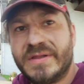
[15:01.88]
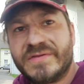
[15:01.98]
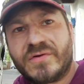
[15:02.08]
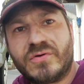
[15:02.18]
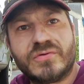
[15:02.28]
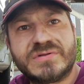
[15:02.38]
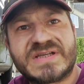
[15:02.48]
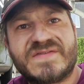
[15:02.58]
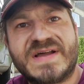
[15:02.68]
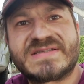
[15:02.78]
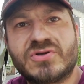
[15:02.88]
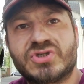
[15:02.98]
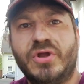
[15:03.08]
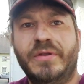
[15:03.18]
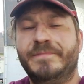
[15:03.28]
So, und das war's auch
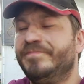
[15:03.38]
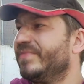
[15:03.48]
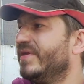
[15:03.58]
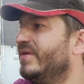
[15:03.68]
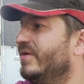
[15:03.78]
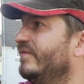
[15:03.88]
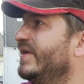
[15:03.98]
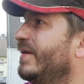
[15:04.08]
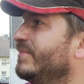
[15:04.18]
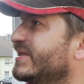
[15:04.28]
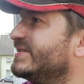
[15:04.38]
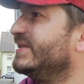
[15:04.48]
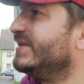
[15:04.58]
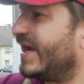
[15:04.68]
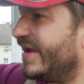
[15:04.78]
schon. Wir haben jetzt
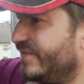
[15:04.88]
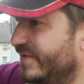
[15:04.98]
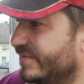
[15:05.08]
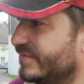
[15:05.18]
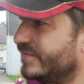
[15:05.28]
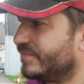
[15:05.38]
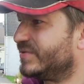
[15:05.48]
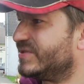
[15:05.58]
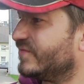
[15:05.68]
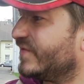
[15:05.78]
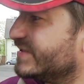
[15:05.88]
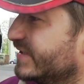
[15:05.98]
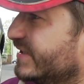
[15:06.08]
hier die Reifen beziehungsweise